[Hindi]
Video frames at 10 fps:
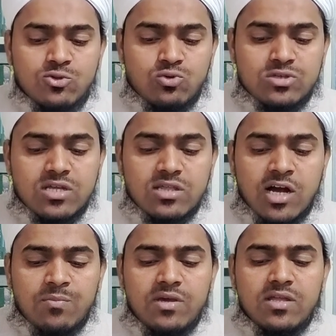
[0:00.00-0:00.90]
तो उसकी
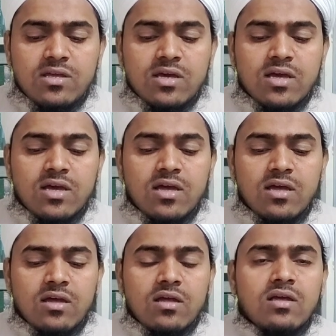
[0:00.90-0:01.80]
ताबीर ये है
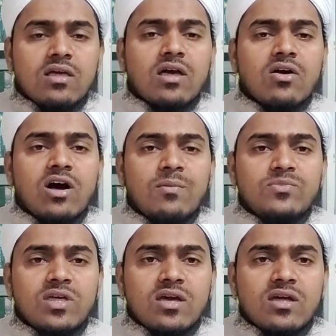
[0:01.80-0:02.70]
कि ख्वाब
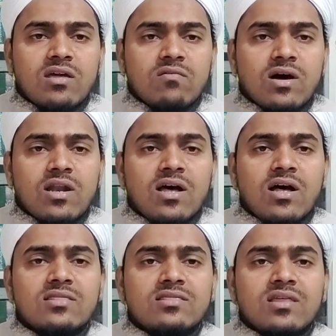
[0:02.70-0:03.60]
देखने वाला
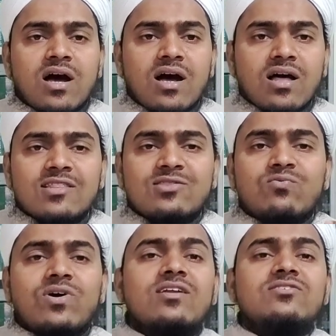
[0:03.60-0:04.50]

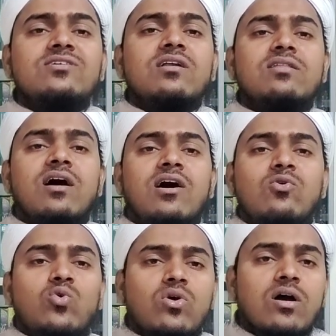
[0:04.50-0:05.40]
ताकतवर सरदार
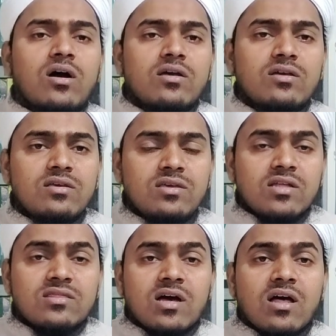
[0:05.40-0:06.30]
होगा
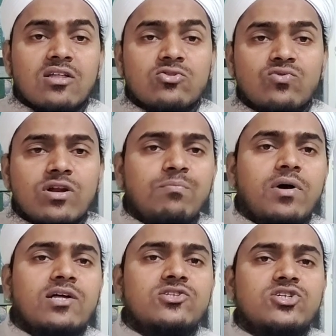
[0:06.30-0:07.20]
या ताकतवर
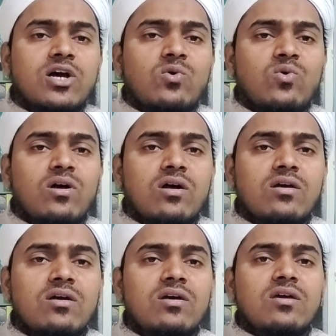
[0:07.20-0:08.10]
बादशाह होगा
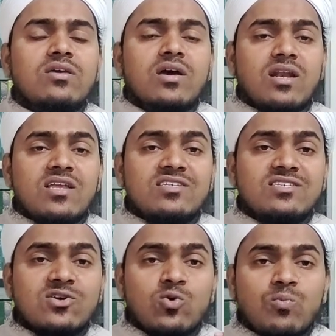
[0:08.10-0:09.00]
यानी
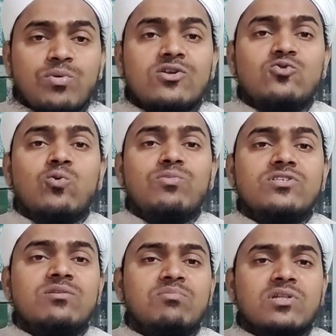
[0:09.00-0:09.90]
इसके ऊपर जो भी
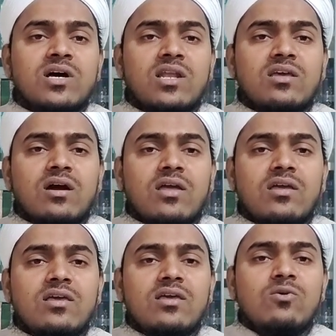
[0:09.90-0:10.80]
जिम्मेदारी
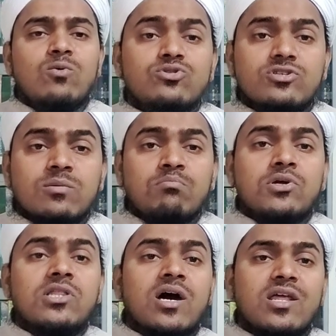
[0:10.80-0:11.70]
आएगी उस
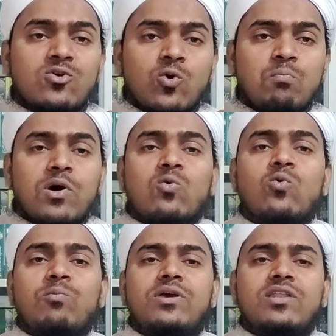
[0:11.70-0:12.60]
जिम्मेदारी को
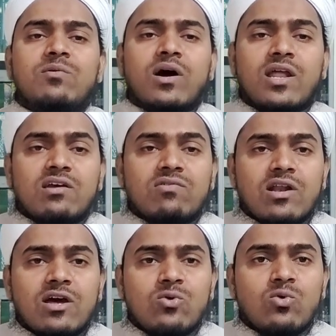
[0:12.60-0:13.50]
बखूबी निभाने
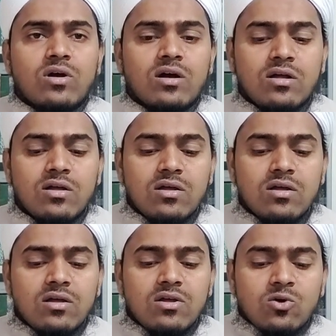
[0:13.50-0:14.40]
वाला होगा
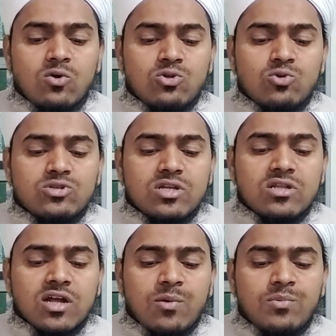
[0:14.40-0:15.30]
और दूसरी
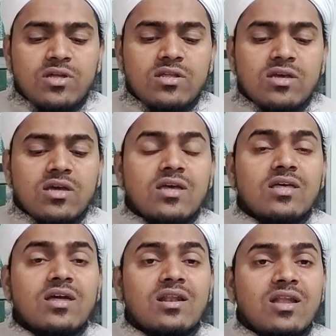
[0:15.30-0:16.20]
ताबीर ये है
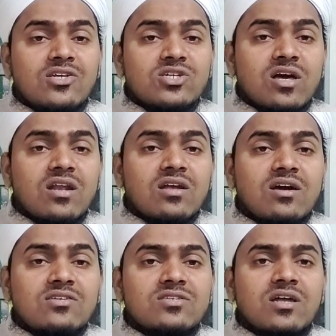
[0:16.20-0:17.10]
कि लश्कर
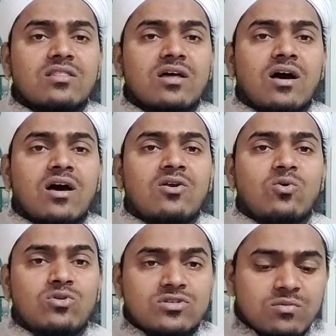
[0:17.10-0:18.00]
का सरदार
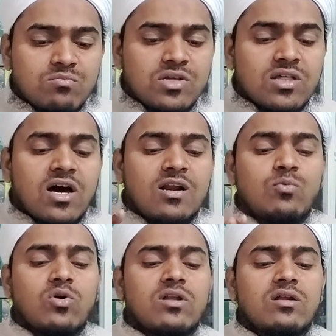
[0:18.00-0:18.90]
और जिम्मेदार
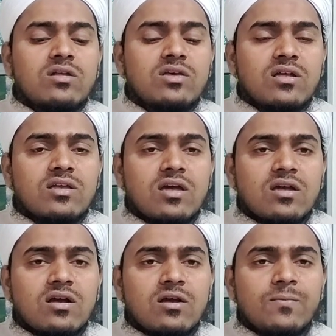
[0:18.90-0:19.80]
मुकर किया
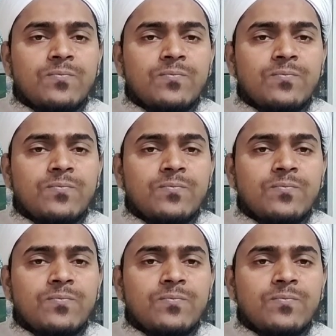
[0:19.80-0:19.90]
जाएगा